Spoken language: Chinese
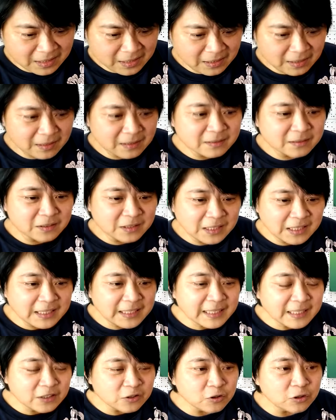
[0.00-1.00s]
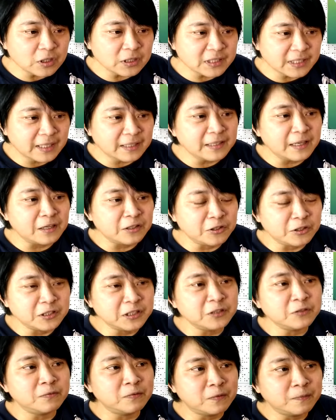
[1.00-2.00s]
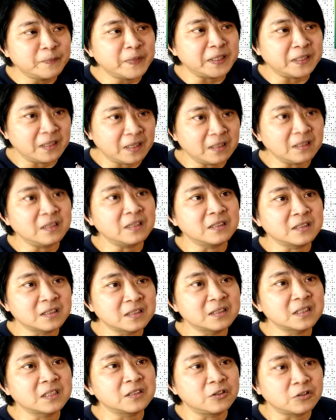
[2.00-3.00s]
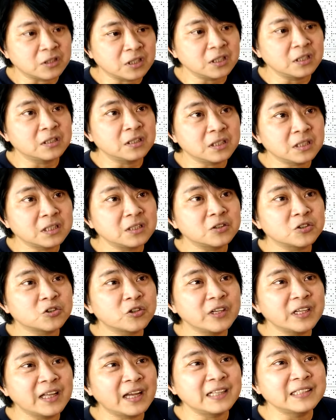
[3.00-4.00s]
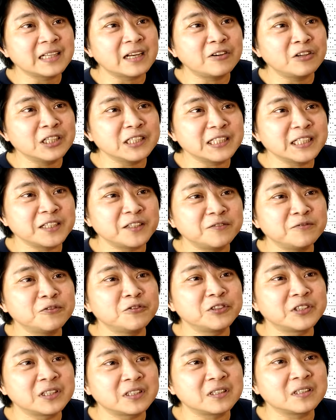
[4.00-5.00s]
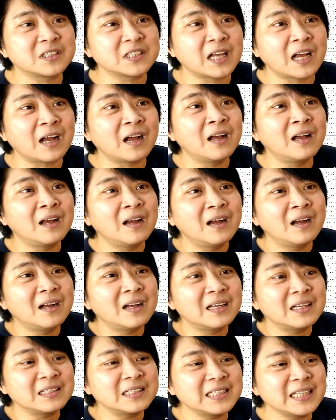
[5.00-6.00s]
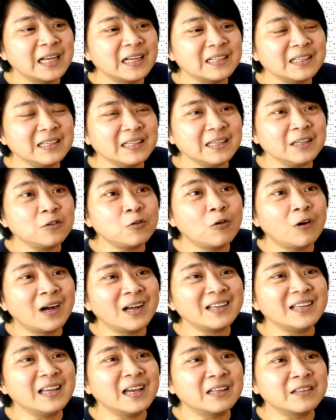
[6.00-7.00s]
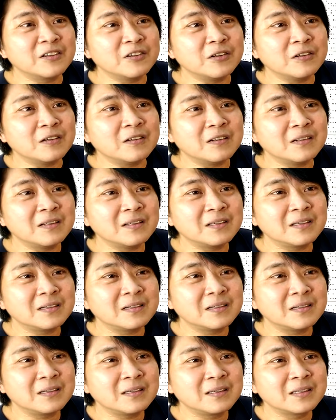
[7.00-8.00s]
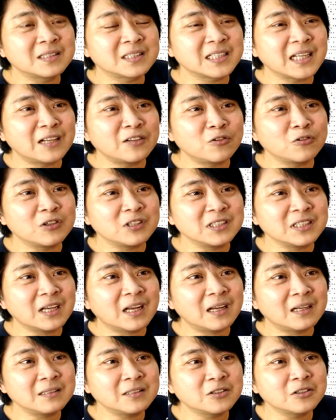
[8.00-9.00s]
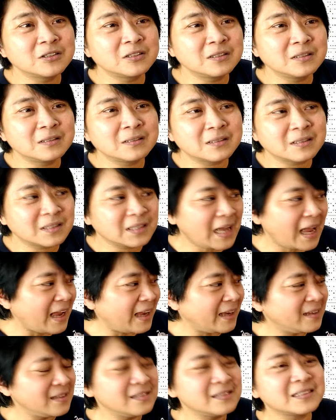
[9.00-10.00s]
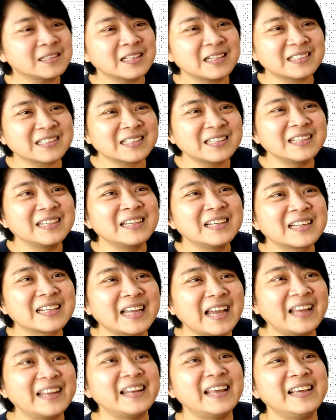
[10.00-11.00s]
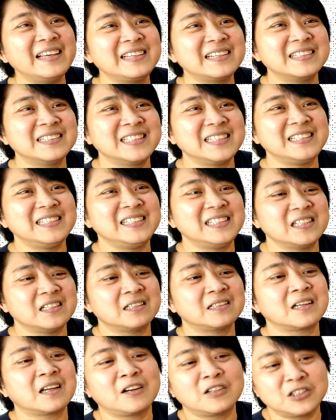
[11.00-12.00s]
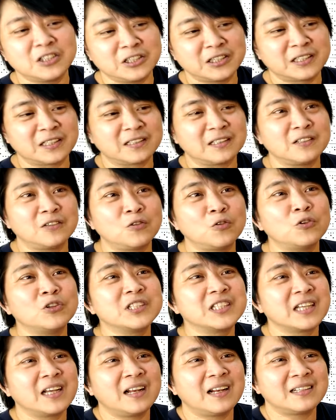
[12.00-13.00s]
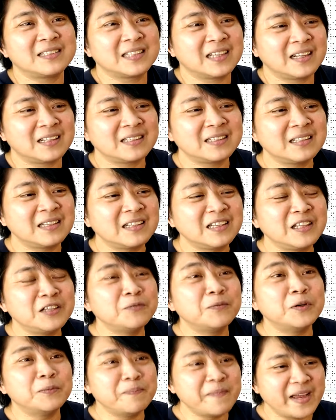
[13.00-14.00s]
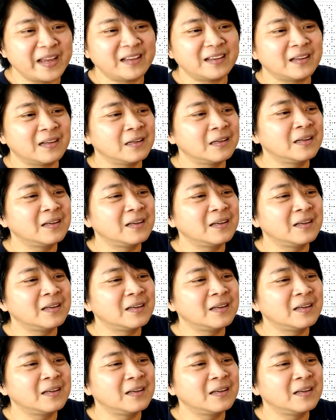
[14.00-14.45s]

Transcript: 应应该说，三岛由纪夫本人也是这种个性，所以他才会切腹自杀。嗯，像樱花一样的散落下来，就是开开那一个季节，然后就整个落下来，这样那么美。